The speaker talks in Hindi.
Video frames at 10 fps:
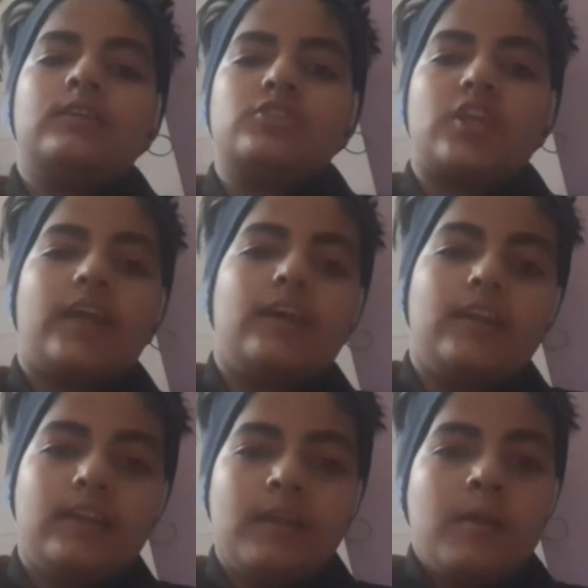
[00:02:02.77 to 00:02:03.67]

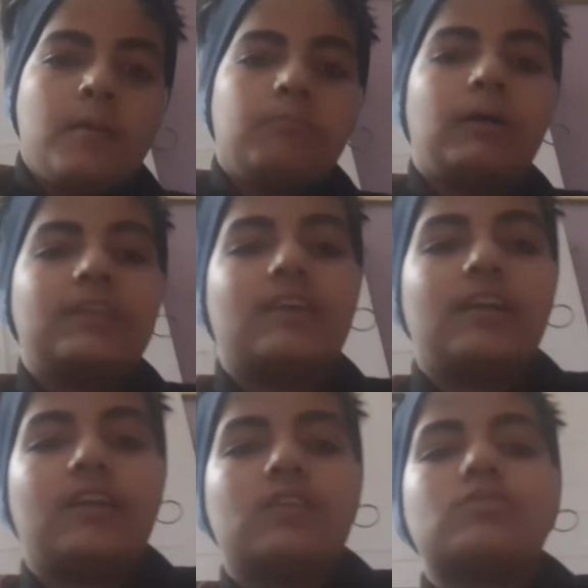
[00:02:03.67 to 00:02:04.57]
चैनल बंद
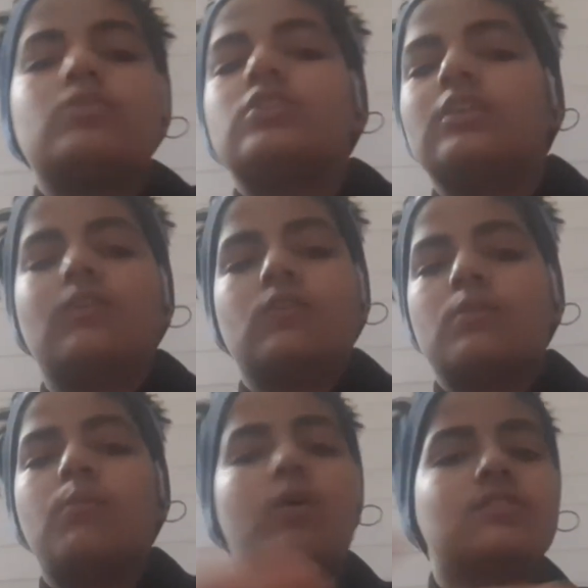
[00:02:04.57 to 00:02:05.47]
करने की सोच रही थी क्योंकि
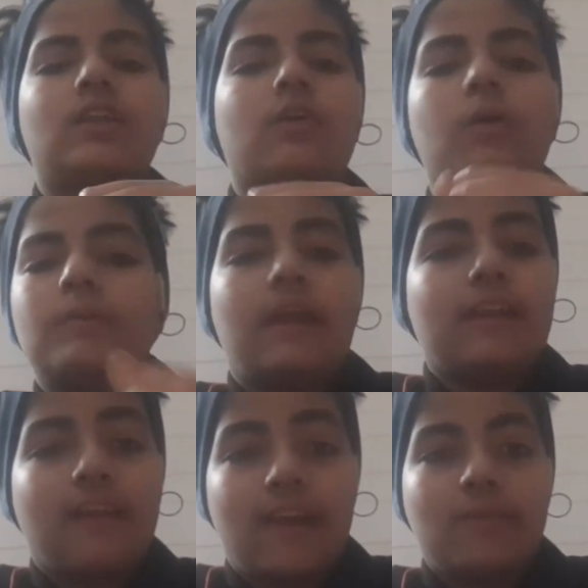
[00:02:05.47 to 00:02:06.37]
बहुत ज़्यादा कॉपीराइट
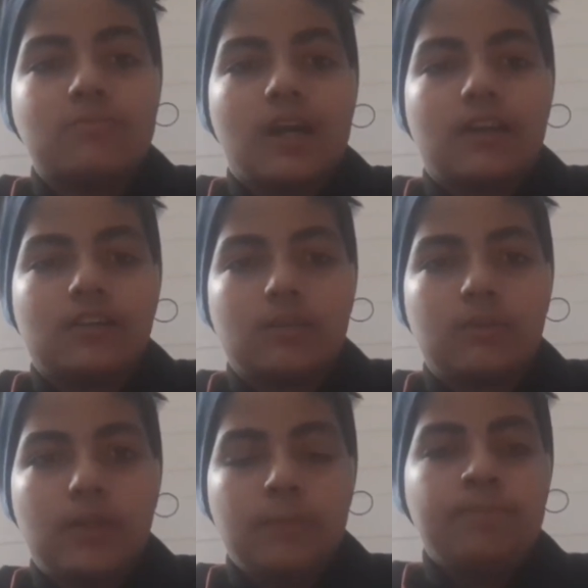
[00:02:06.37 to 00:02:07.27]
क्लेम्स आ रहे थे
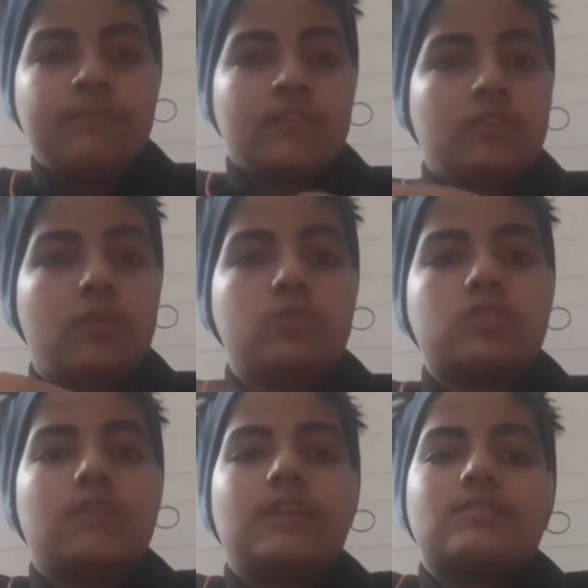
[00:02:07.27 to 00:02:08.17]
मेरे तो
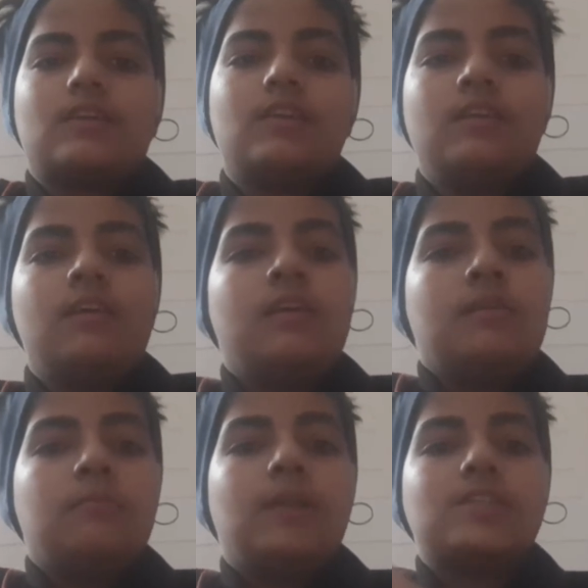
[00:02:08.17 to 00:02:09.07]
उसकी वजह से
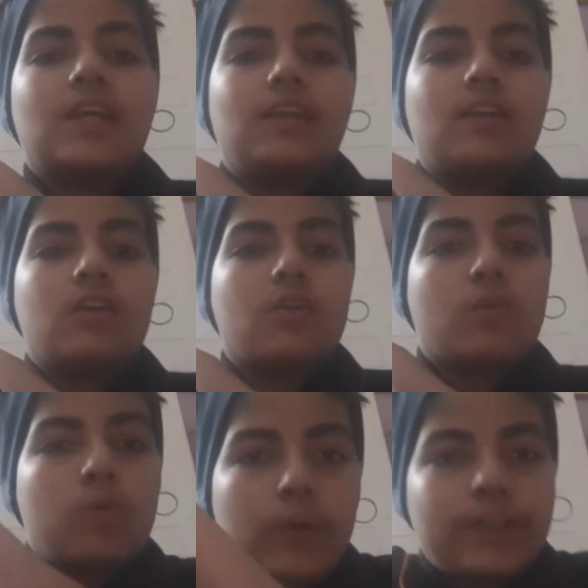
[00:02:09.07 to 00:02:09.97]
मैंने चैनल
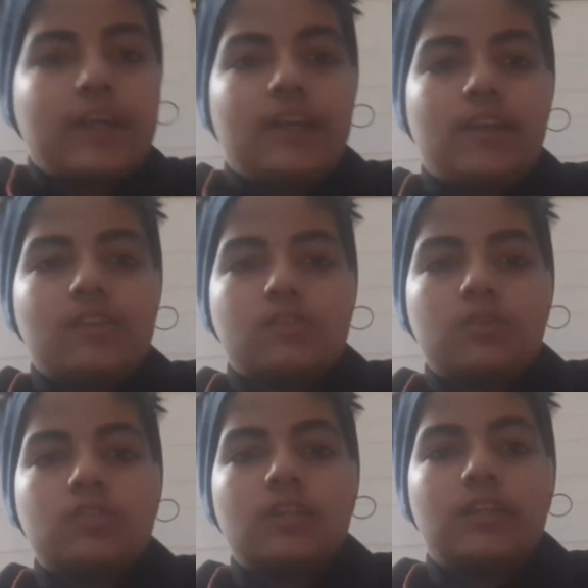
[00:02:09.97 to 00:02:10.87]
क्विट करने की
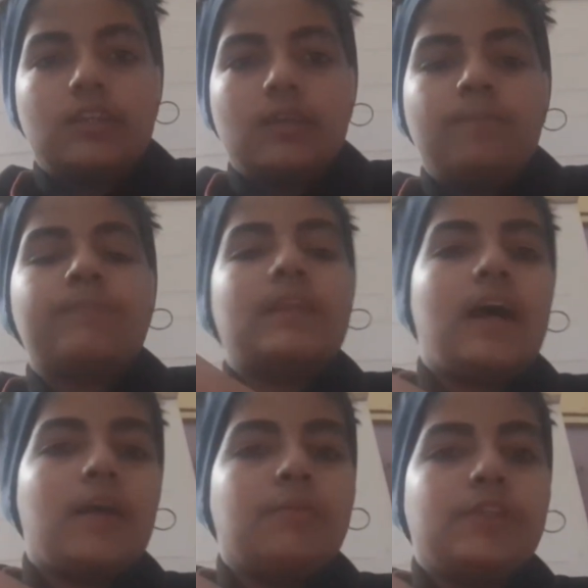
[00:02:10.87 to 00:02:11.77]
सोच ली थी
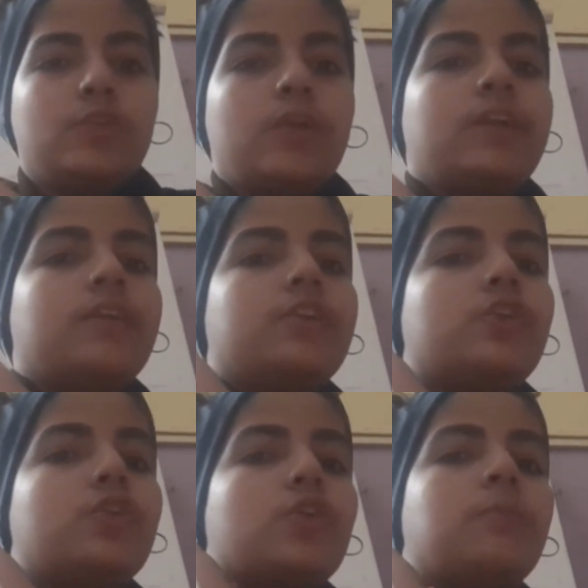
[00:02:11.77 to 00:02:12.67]
आई मीन यू
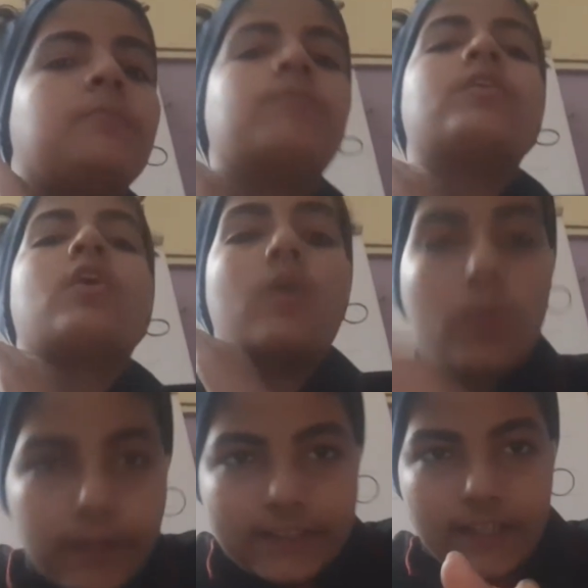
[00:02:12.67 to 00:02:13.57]
यूट्यूब
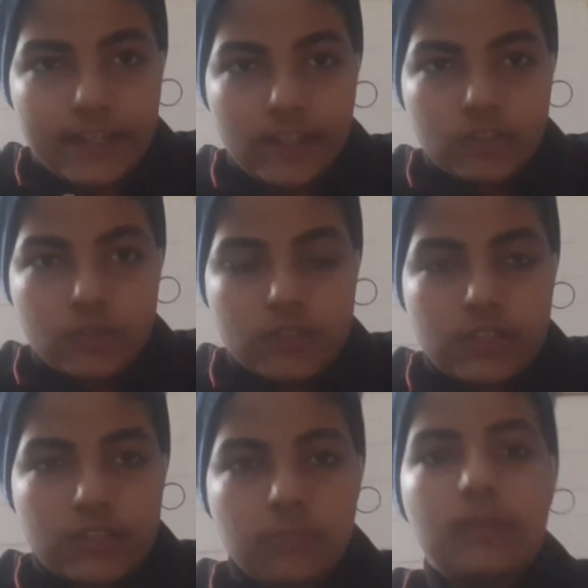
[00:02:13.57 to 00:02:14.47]
क्विट करने की सोच
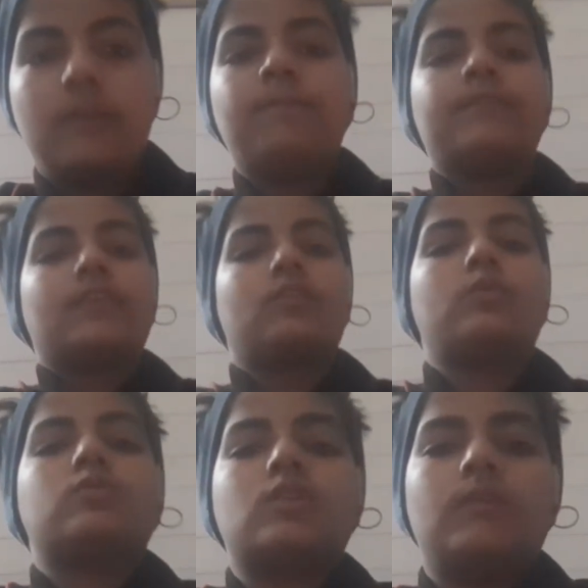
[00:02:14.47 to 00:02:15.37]
ली थी मैंने तो
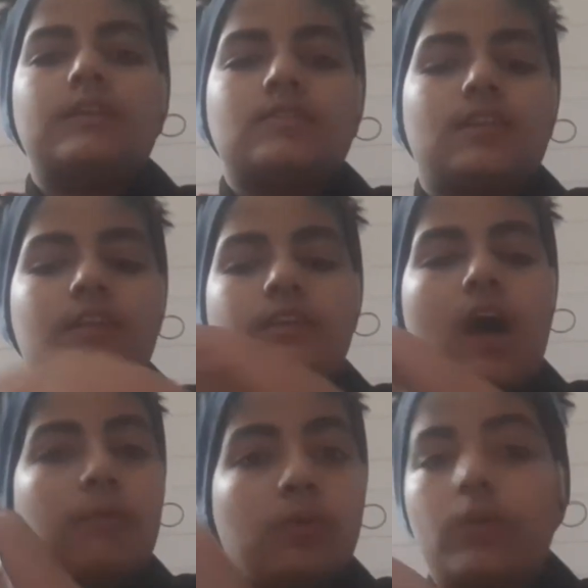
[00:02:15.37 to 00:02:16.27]
उसकी वजह से
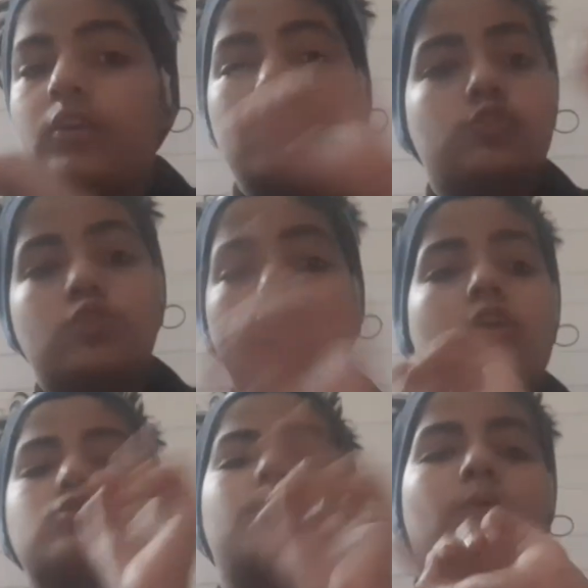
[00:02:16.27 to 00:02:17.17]
आप लोगों ने इतना
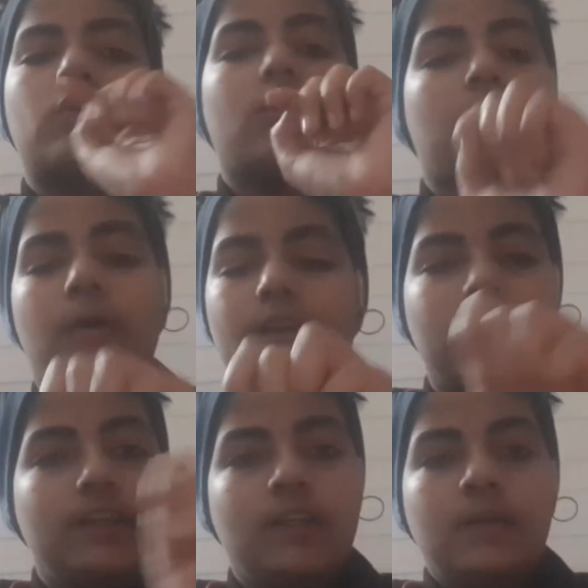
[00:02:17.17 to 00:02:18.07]
सपोर्ट करा भाई